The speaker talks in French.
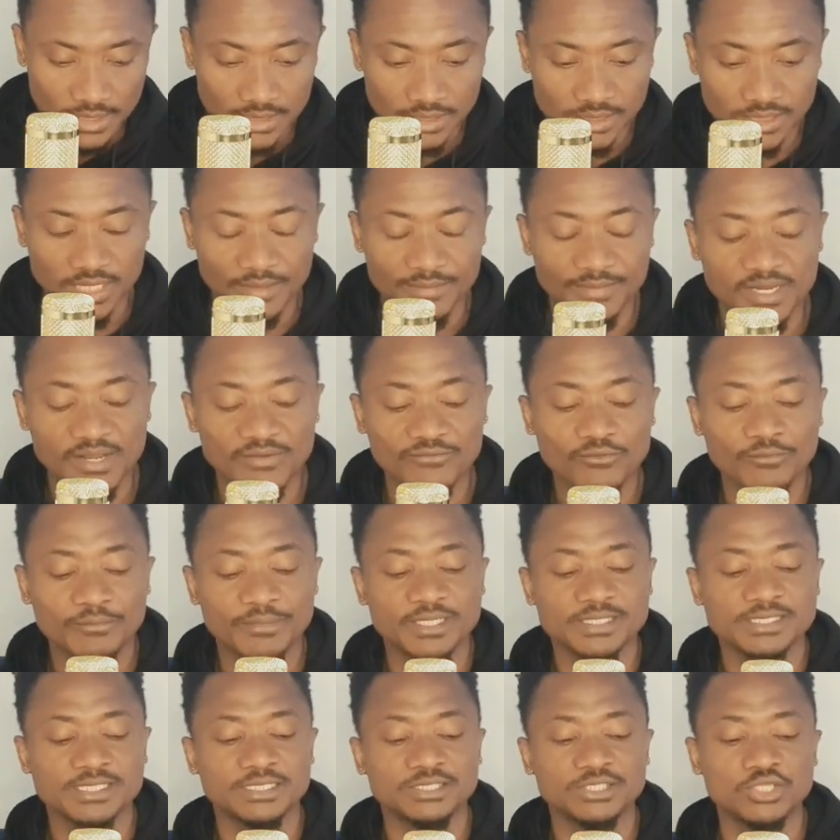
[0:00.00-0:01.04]
j'aimerais vous
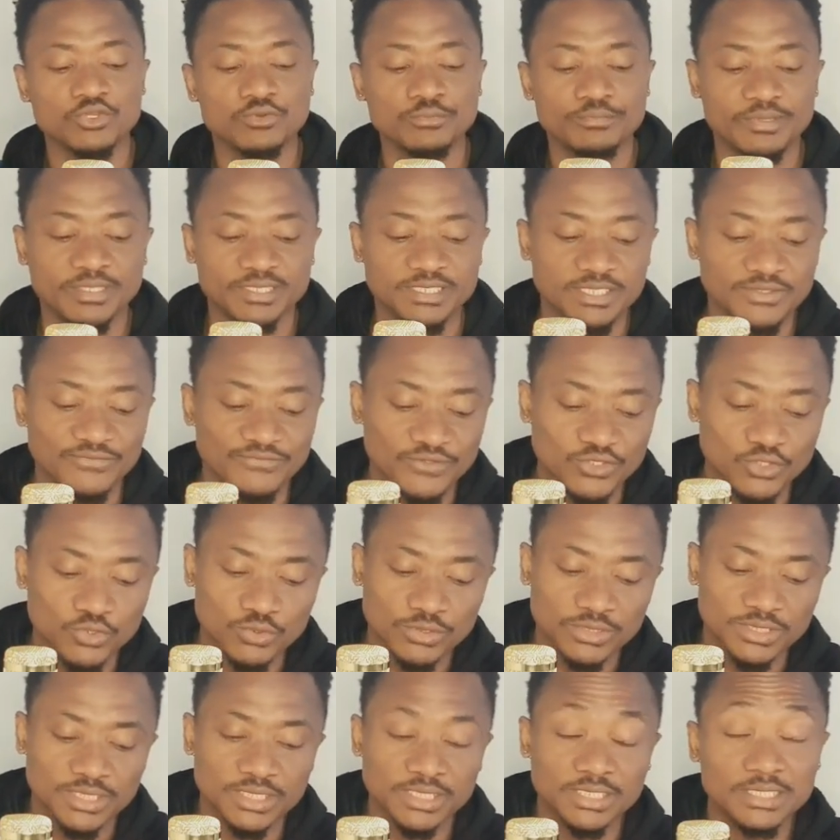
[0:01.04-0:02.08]
présenter une petite
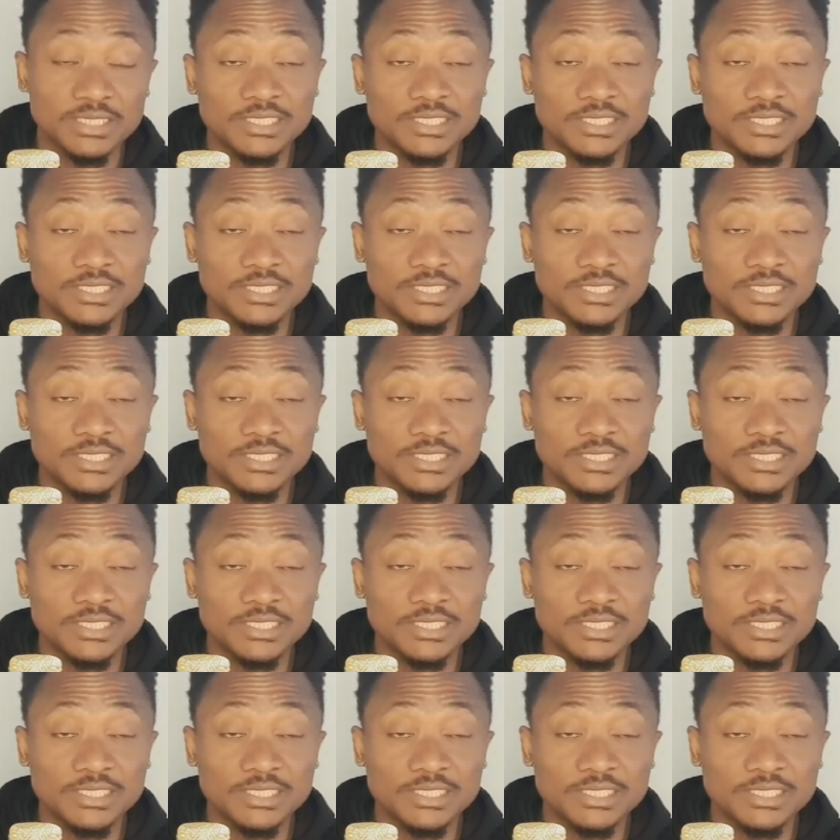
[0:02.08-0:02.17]
vidéo de